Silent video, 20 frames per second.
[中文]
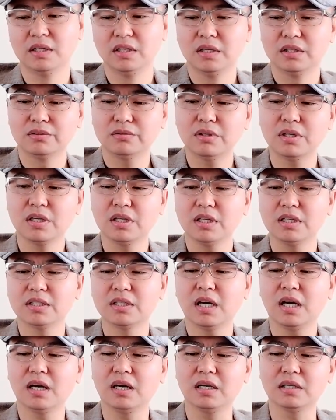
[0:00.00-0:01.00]
所以可以
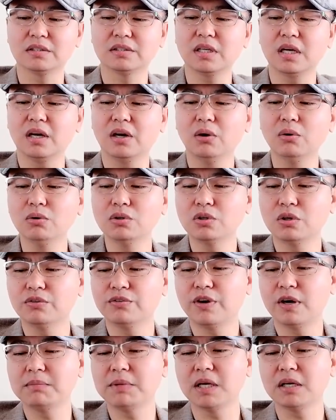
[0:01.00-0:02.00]
看啊，在欧洲
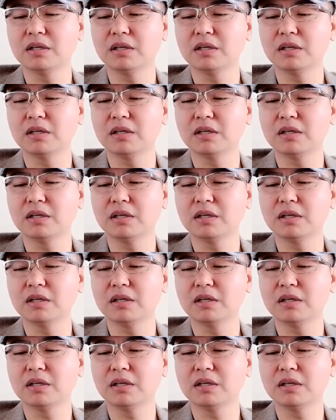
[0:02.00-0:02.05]
方面，